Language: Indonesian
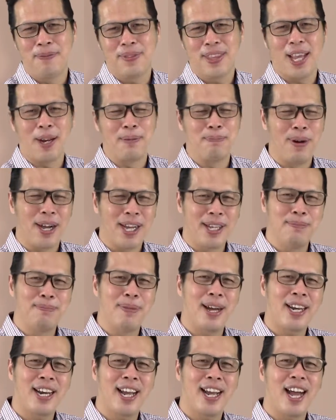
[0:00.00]
Dan
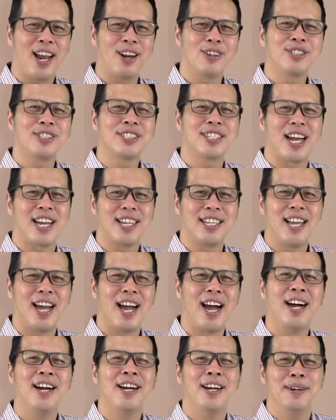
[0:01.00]
bagaimana kalau
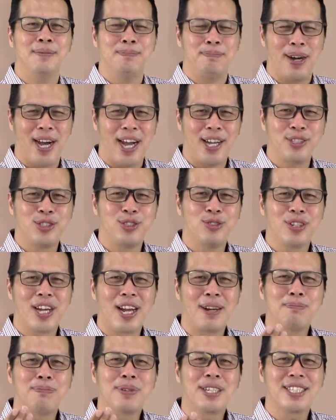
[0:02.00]
saya
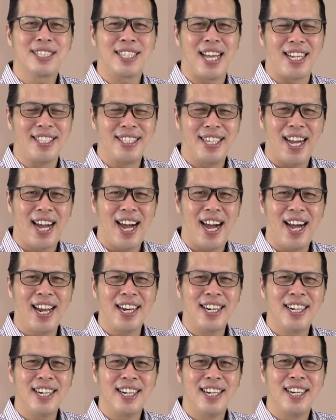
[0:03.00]
mengajukan
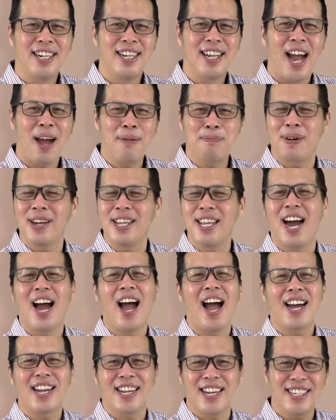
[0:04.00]
pertanyaan apa
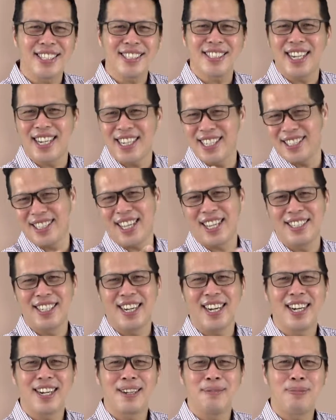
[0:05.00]
yang akan saya
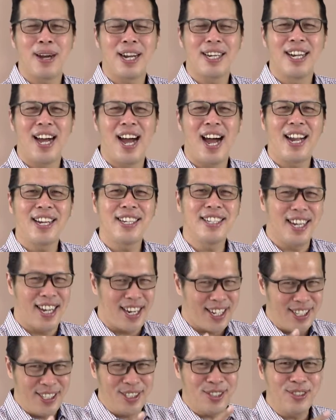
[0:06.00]
tanyakan kepada
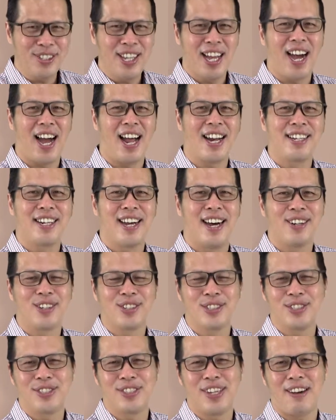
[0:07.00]
Anda? Itu yang Anda
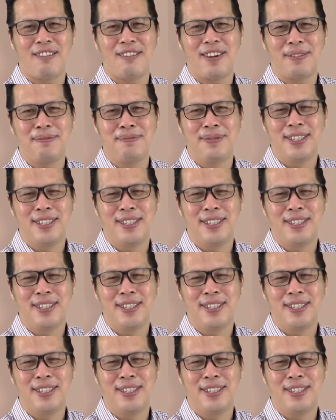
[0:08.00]
harus jawab.